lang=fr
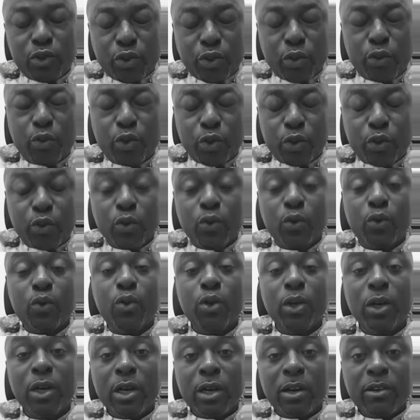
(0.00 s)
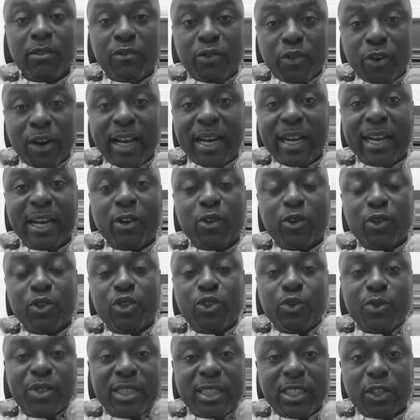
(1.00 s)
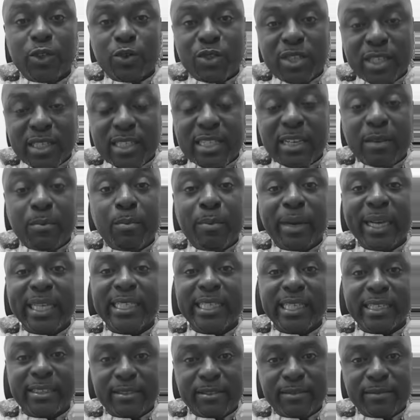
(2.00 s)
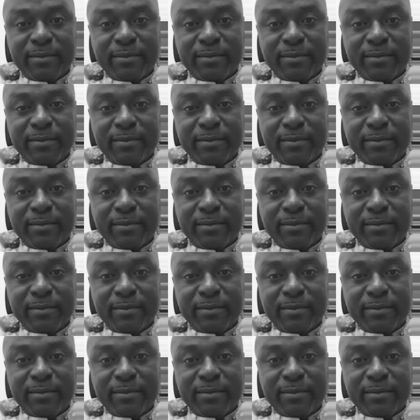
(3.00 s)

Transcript: du tout voir la continuité du système Biden.